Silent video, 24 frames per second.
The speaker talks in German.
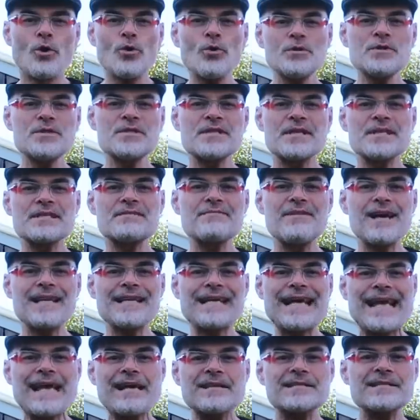Und es war
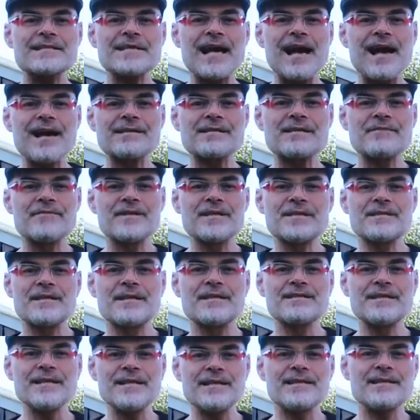der erste harte Winter,
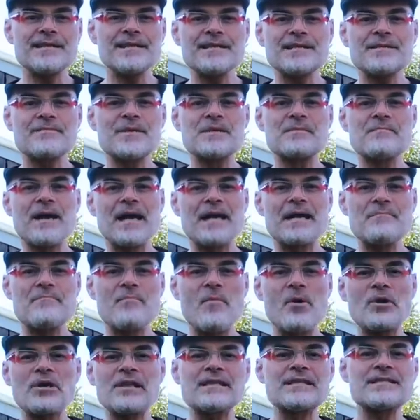den ich mit meinem
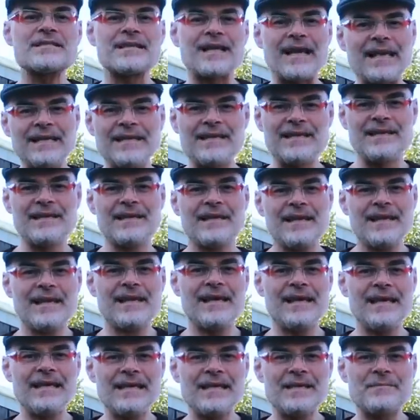Model 3
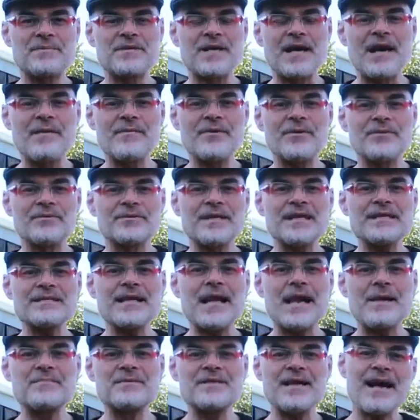erlebt habe. Und
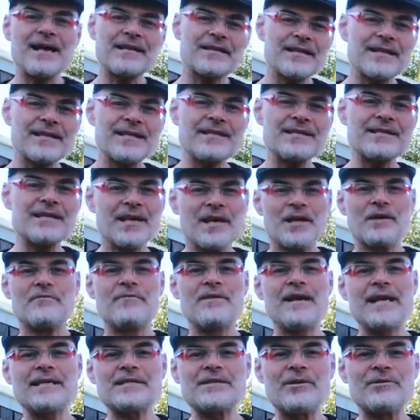deshalb dachte ich,
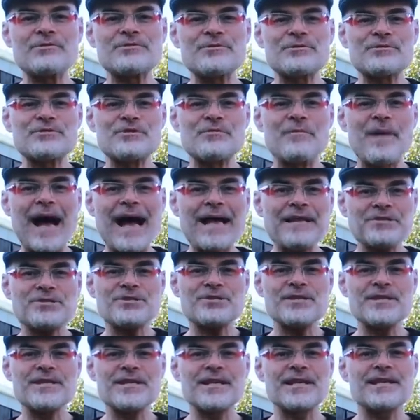vielleicht auch so zum
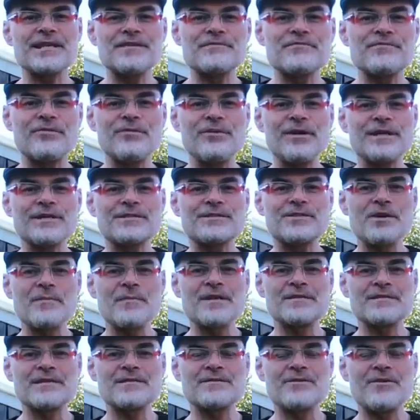Einstieg in die
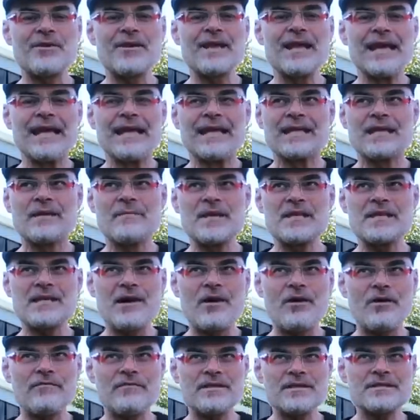Frühlings-Sommersaison, damit
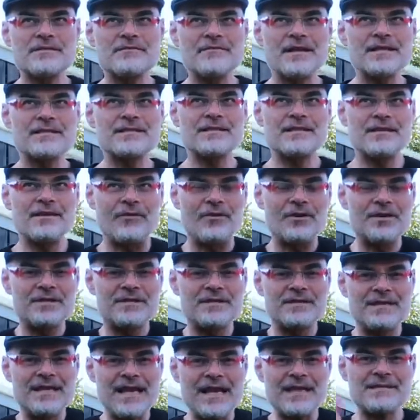ihr auch wisst, was euch
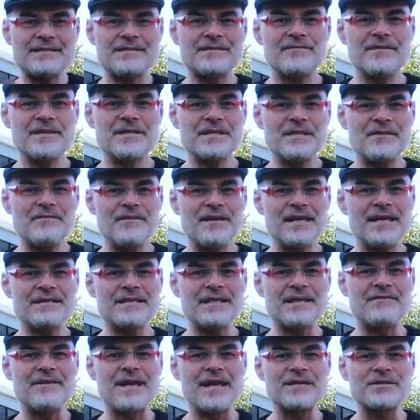nächsten Winter vielleicht
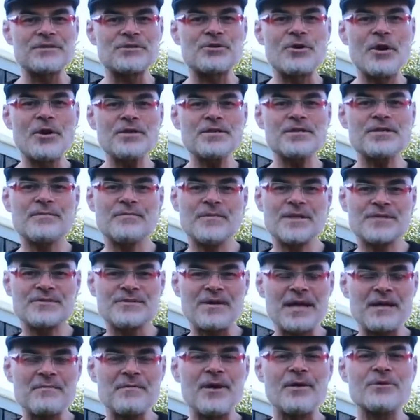erwarten könnte mit so
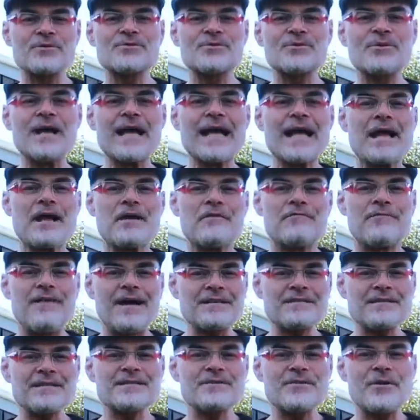einem Auto,
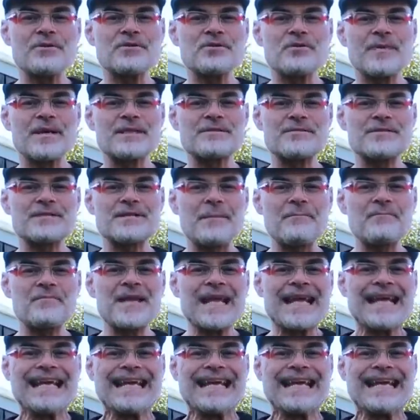fasse ich euch nochmal zusammen.